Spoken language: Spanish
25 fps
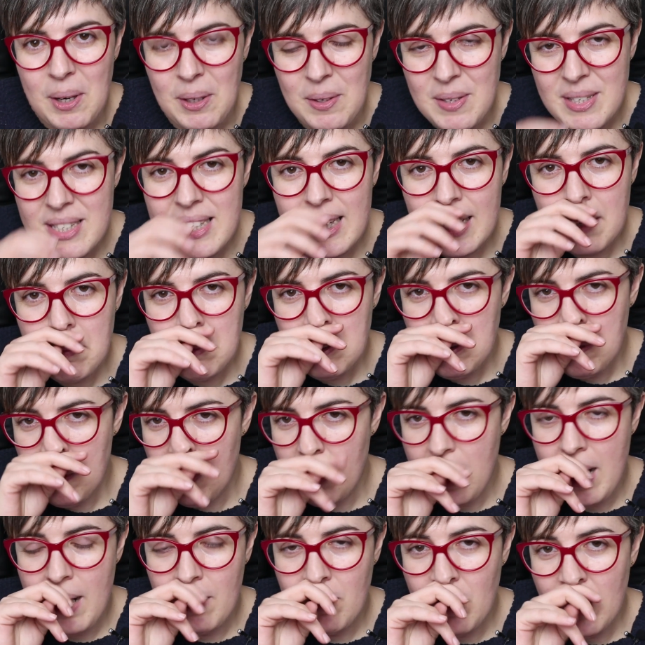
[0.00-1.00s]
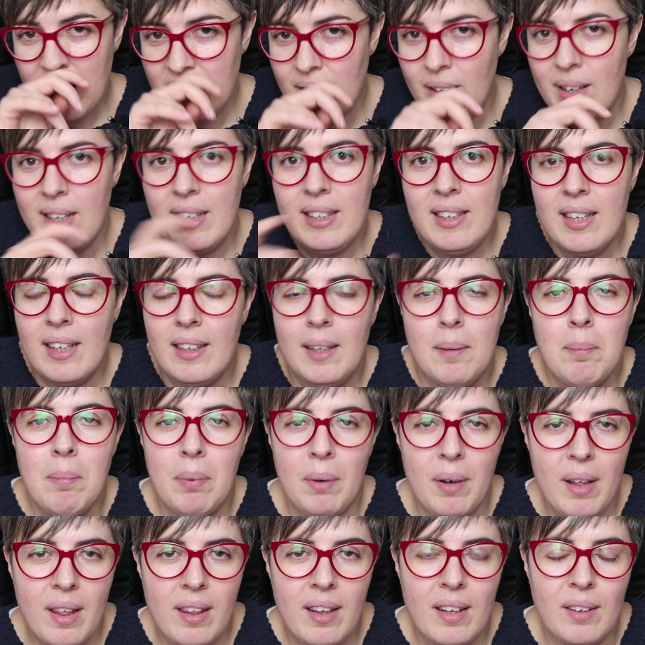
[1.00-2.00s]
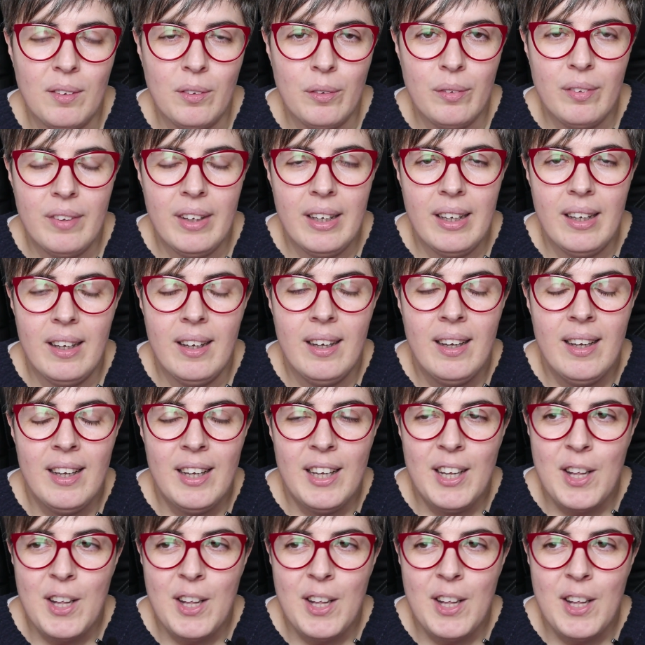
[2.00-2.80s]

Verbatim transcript: bueno, este capítulo de la cuarta o la quinta temporada donde,